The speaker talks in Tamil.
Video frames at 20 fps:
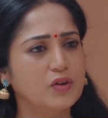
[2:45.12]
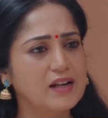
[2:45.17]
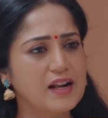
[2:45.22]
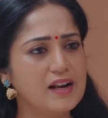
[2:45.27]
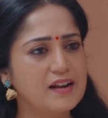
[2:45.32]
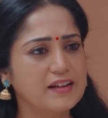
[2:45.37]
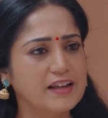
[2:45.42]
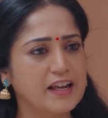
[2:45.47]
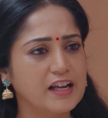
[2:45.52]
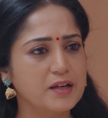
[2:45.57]
நீ
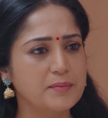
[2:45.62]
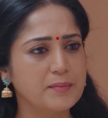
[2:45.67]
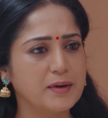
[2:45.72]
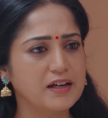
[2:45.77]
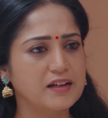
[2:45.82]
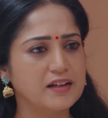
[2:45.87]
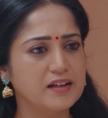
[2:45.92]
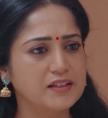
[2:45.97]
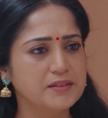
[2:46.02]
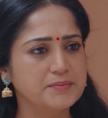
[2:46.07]
சொன்னாலாம் கேட்க
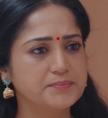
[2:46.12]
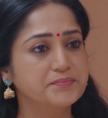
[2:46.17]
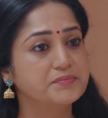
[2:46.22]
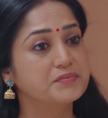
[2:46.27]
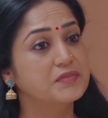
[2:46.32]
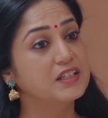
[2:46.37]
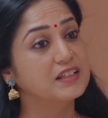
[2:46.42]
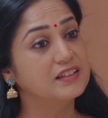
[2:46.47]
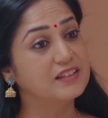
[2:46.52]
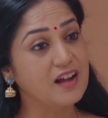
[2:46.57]
மாட்டேன்
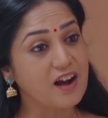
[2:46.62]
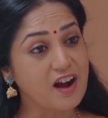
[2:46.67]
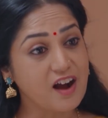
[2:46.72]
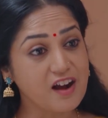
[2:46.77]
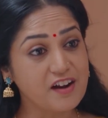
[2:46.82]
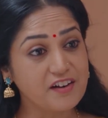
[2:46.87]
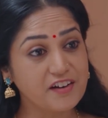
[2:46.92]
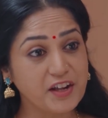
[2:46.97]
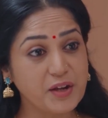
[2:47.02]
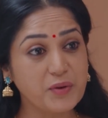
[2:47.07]

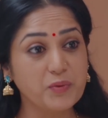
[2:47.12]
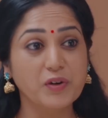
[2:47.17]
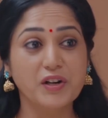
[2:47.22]
நானே